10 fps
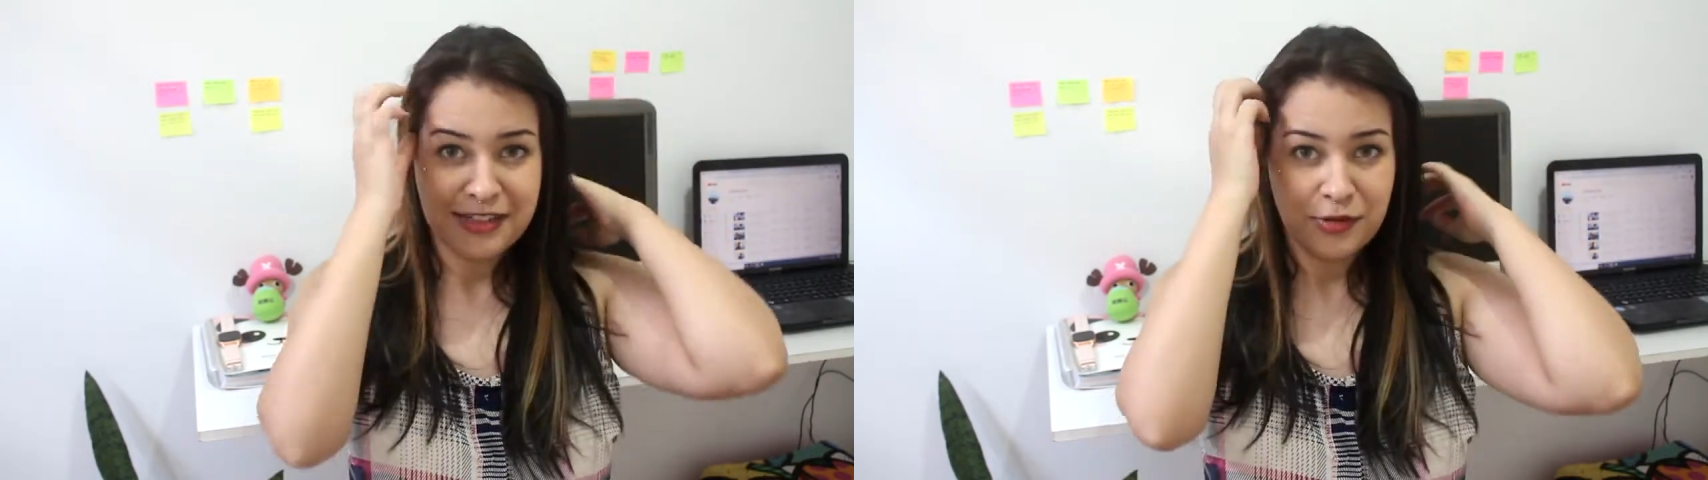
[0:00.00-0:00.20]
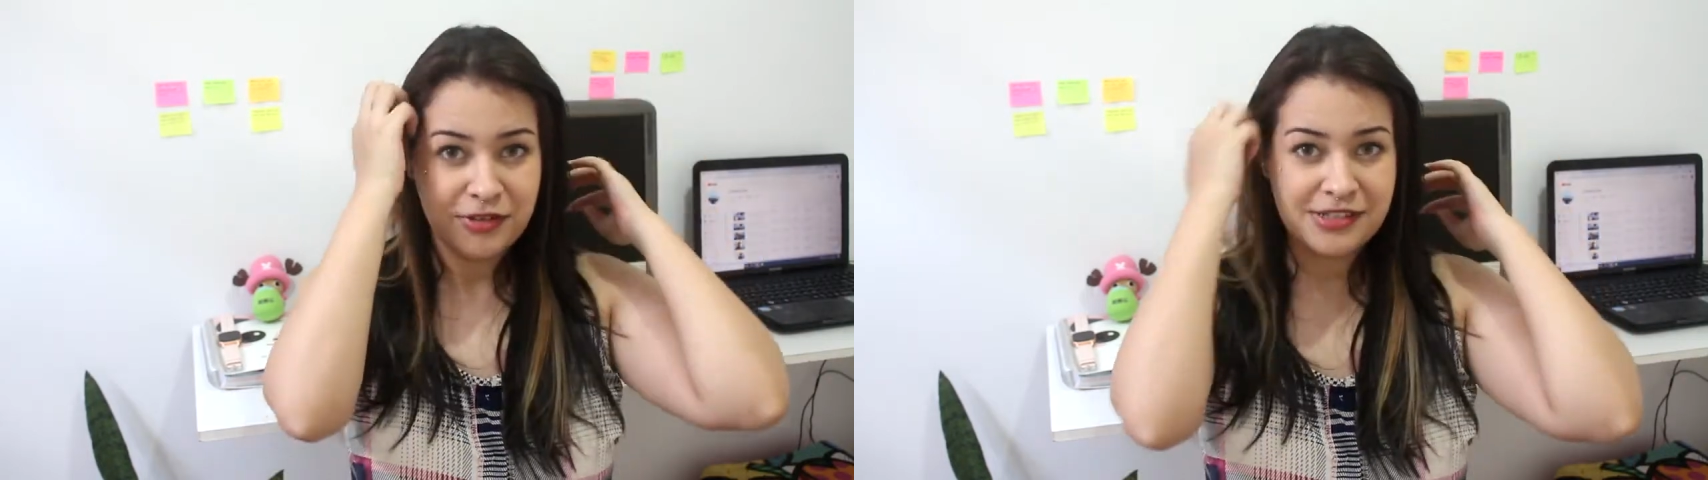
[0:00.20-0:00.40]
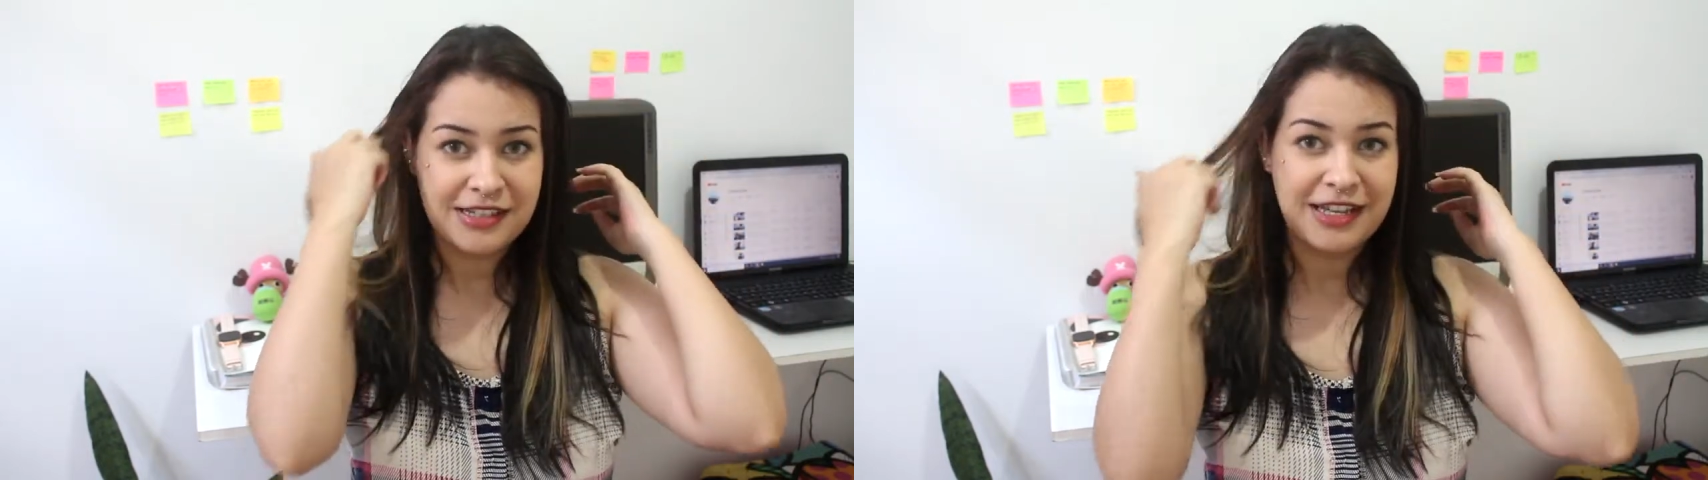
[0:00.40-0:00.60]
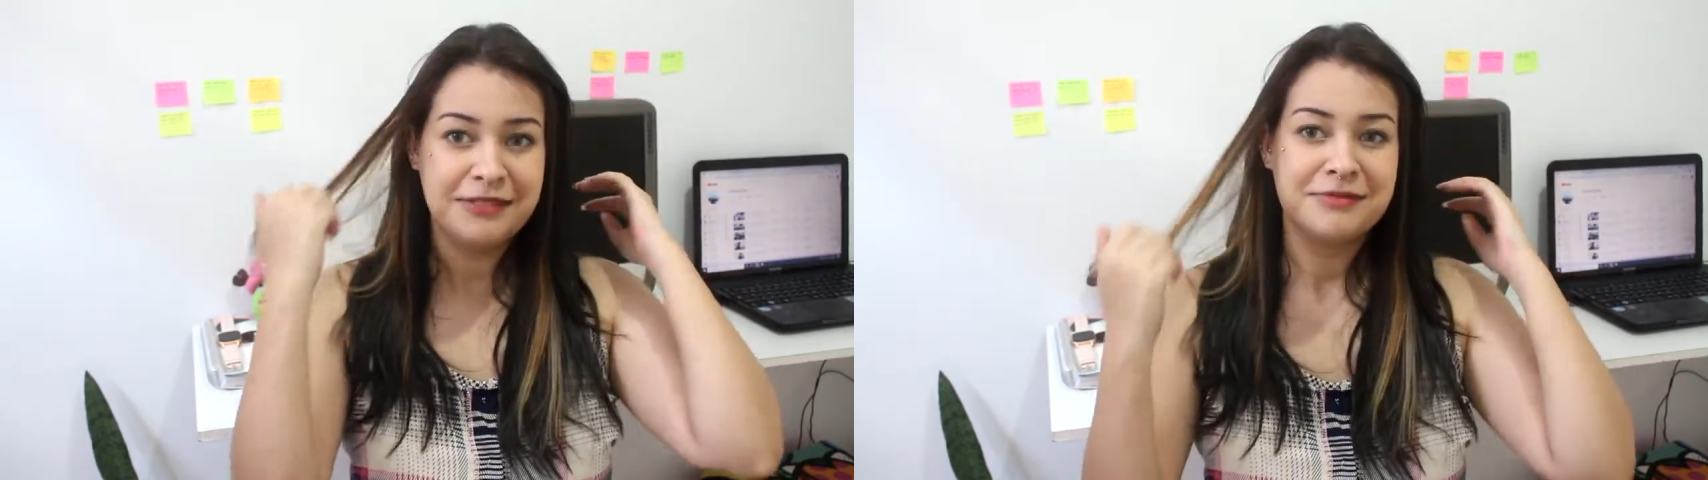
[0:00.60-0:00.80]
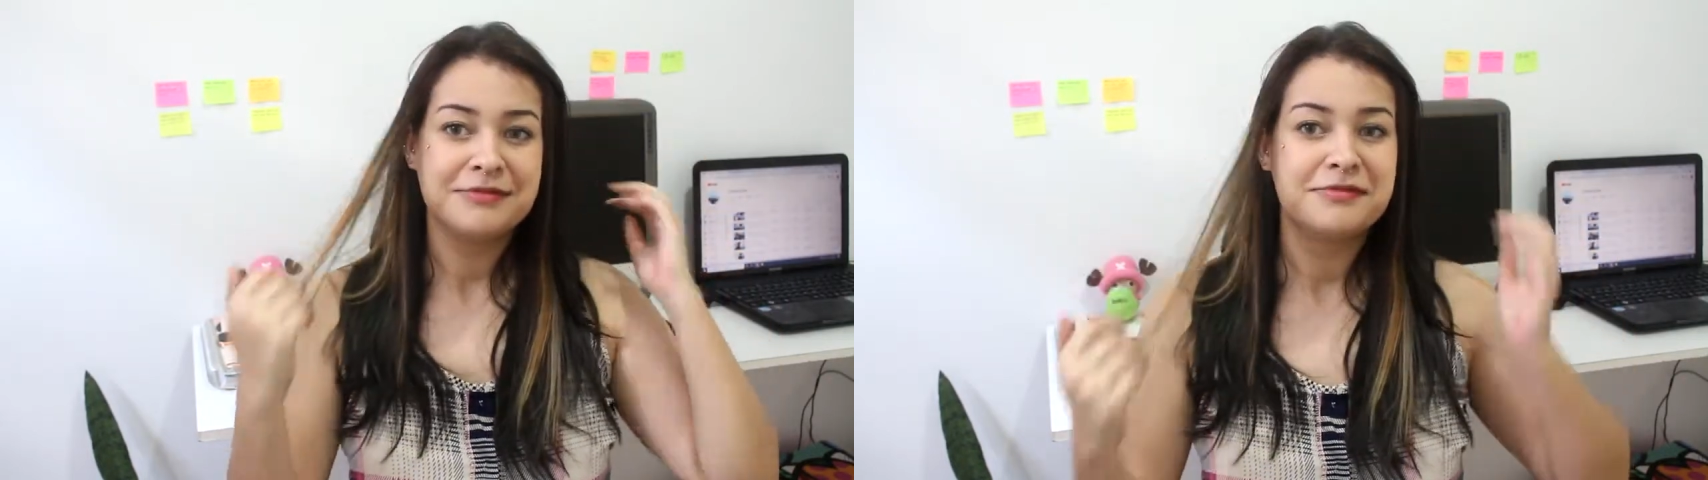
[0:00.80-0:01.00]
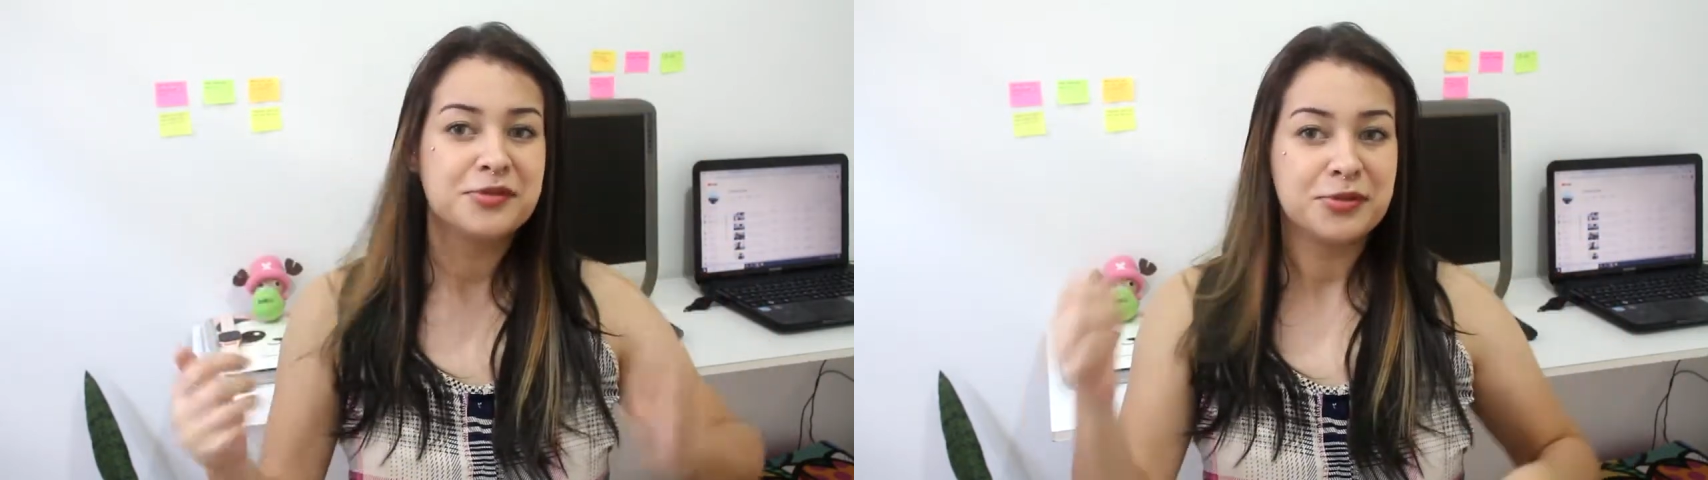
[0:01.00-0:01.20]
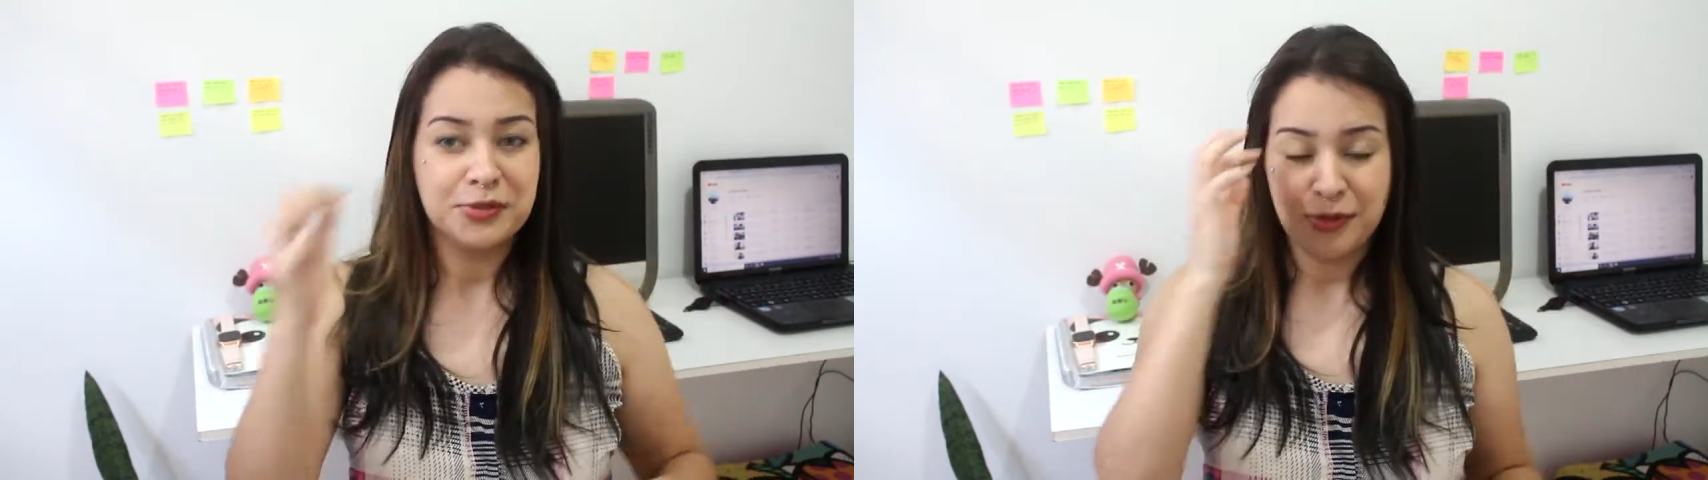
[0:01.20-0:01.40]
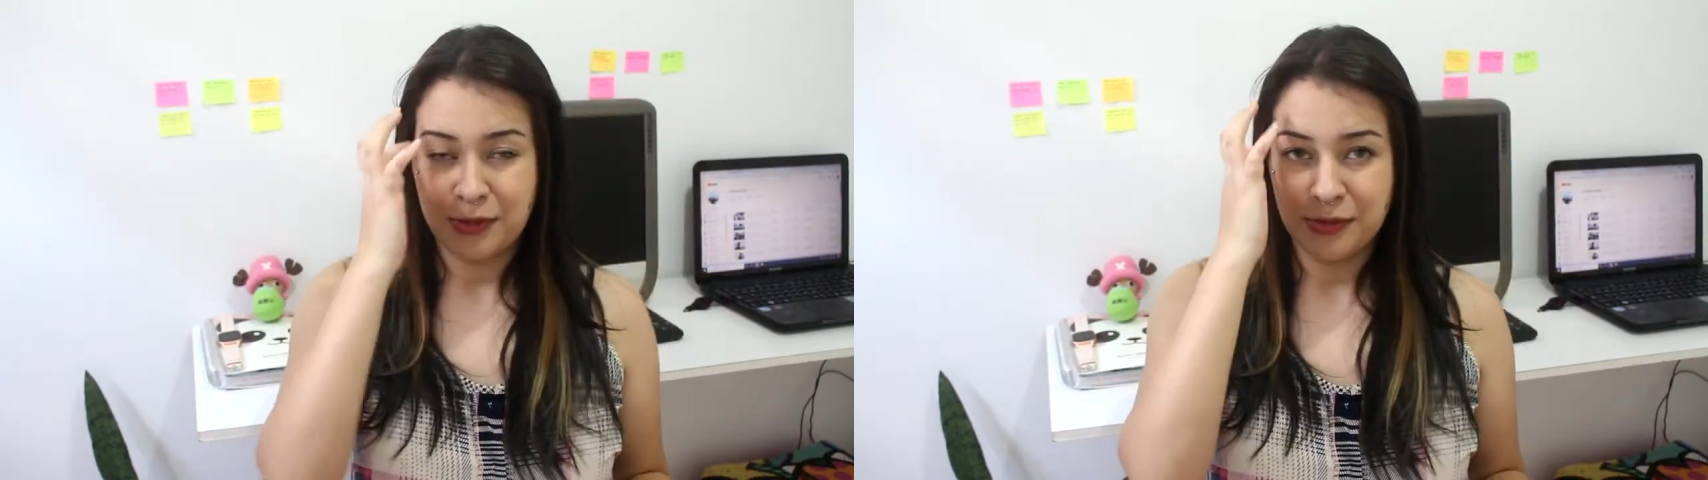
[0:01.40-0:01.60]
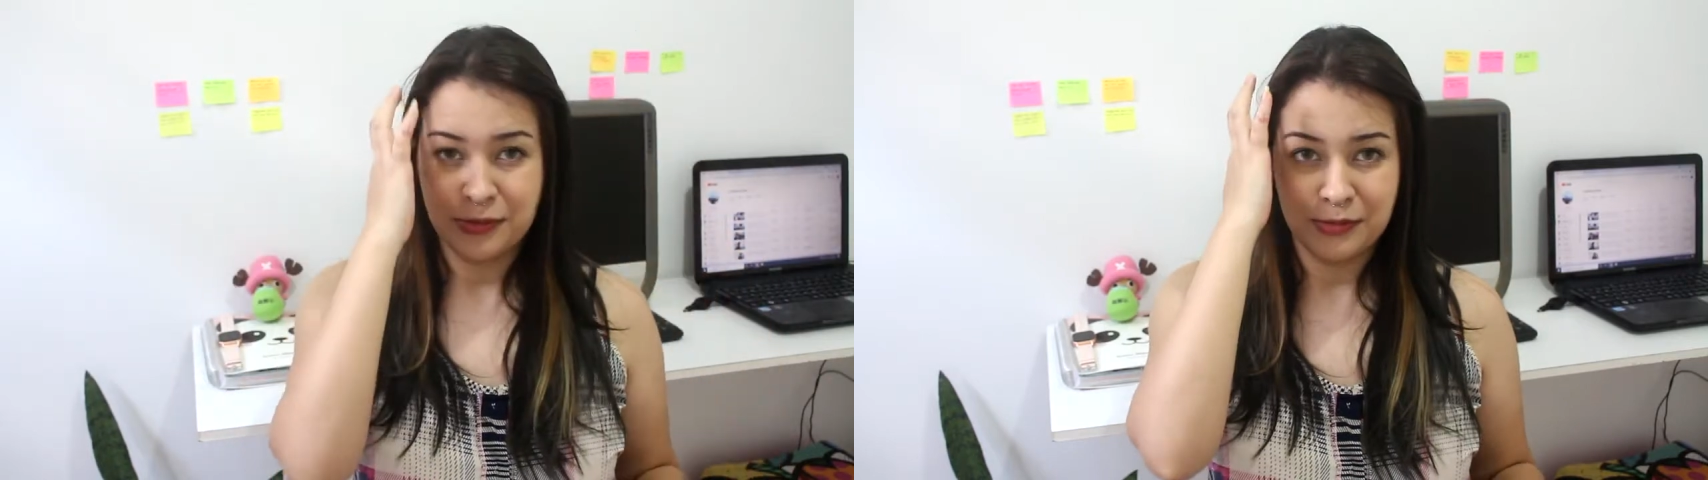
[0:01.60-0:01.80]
que eu gostei do tom